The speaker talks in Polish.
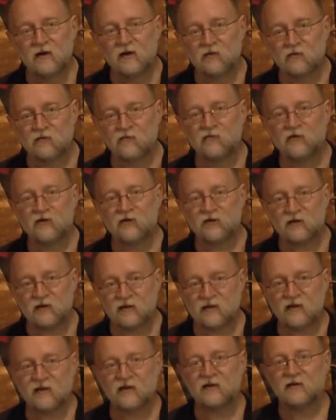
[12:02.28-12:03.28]
również i
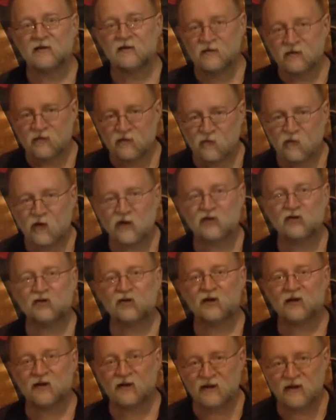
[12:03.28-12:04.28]
te
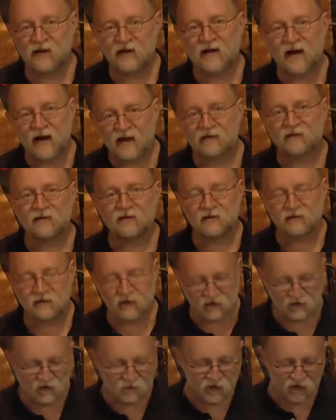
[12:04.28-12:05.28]
właśnie legaty.
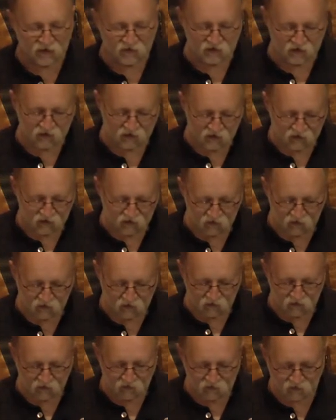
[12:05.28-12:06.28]
Tak naprawdę mm,
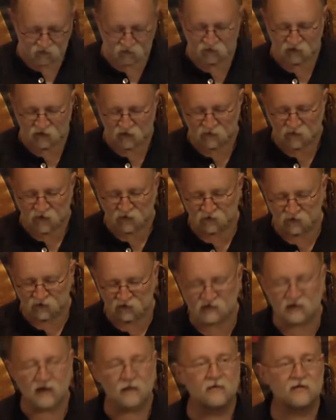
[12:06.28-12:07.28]
ten Mały
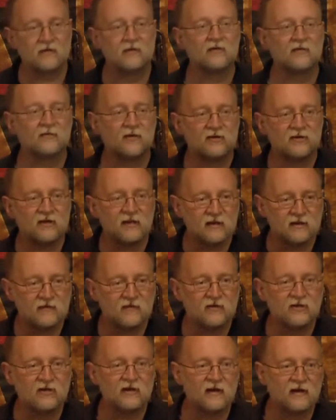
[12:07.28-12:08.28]
Testament to właśnie
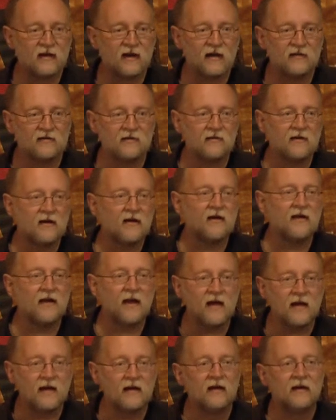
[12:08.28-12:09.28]
nazywa się legaty, le,
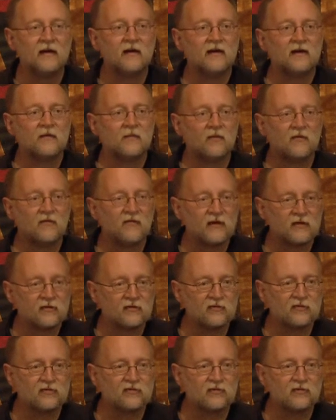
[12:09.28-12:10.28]
le po
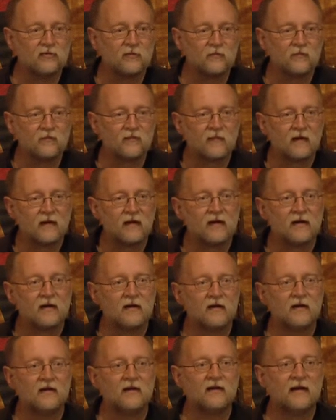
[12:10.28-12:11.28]
francusku.
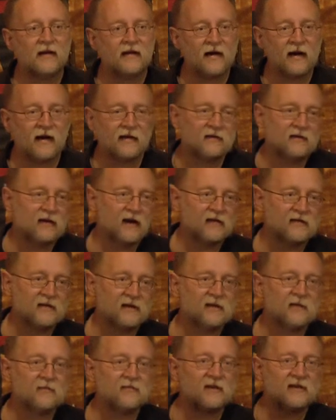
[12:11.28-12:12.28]
E, legaty, a
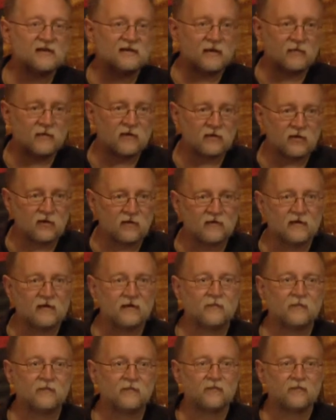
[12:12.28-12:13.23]
zatem testamentowe